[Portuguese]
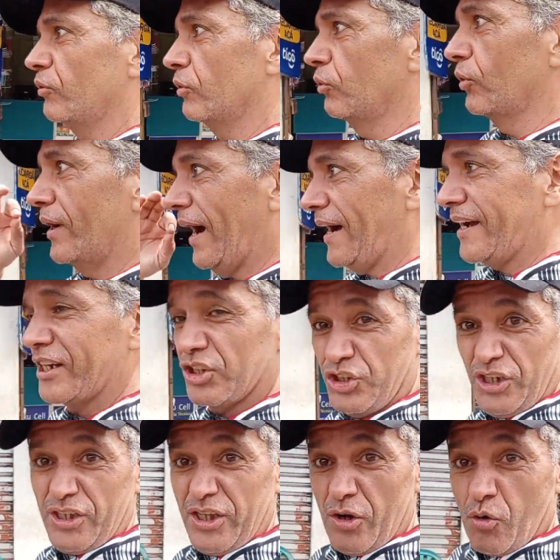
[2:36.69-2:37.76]
O lugar que a
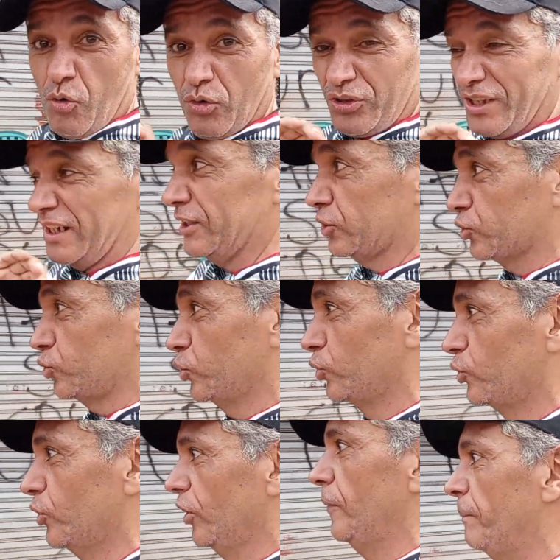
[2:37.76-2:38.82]
gente encontra
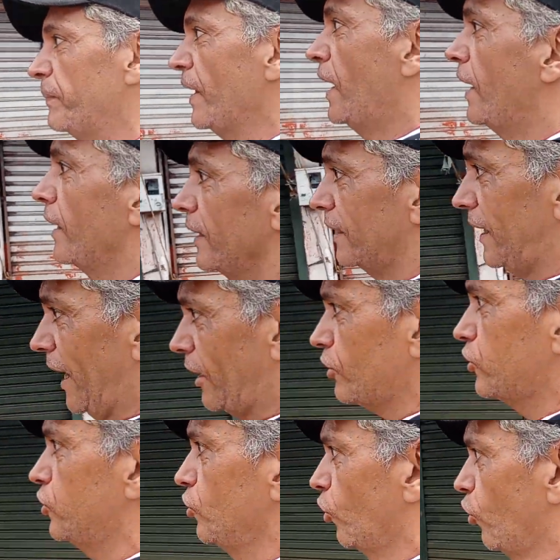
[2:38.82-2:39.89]
tudo, ó. Claro
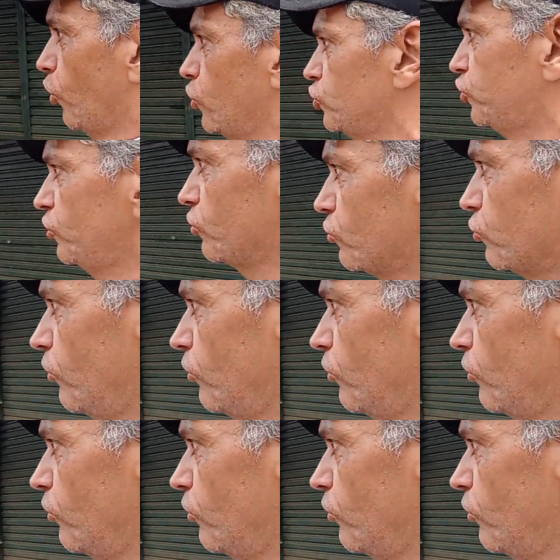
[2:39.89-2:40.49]
que hoje, num